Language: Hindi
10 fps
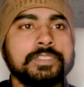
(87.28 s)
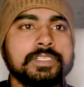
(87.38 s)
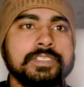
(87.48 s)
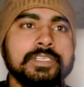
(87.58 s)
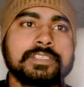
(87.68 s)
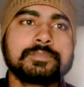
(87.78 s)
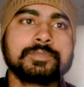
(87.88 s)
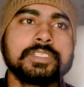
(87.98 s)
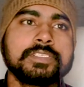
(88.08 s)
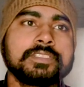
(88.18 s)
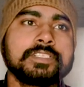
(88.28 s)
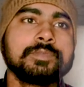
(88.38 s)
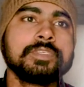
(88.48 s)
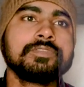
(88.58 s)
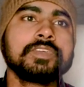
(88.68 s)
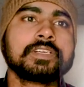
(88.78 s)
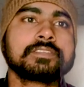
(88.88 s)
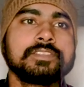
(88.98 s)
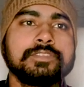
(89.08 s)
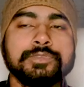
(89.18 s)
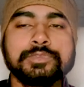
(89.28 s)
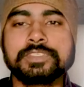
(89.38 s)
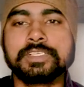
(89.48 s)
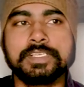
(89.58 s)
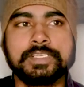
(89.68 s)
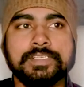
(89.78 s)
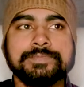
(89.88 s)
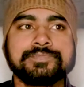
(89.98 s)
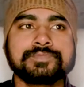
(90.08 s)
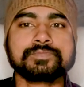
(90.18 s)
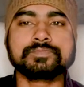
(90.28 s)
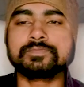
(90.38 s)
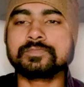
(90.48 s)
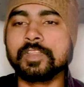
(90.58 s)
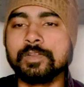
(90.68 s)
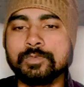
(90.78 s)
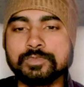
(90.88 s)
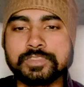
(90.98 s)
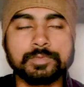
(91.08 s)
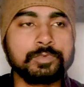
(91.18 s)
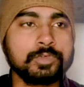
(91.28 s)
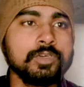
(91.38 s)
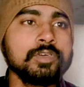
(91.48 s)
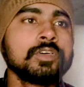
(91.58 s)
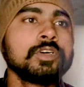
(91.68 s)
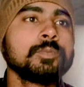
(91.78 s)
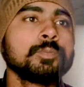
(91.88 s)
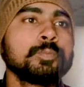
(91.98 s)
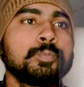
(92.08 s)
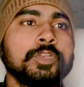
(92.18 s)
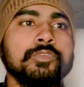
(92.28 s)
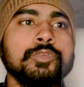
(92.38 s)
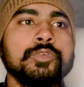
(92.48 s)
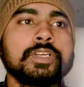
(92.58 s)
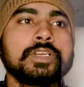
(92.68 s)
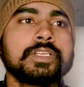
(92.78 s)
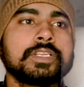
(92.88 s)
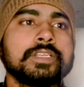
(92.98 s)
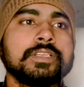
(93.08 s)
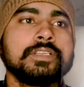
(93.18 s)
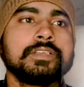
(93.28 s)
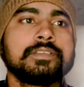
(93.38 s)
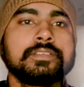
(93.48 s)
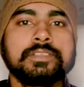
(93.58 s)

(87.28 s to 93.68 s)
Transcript: अब तक या इसमें जितने भी इफेक्ट्स यूज़ किए हैं उन सबको प्रीव्यू करने के लिए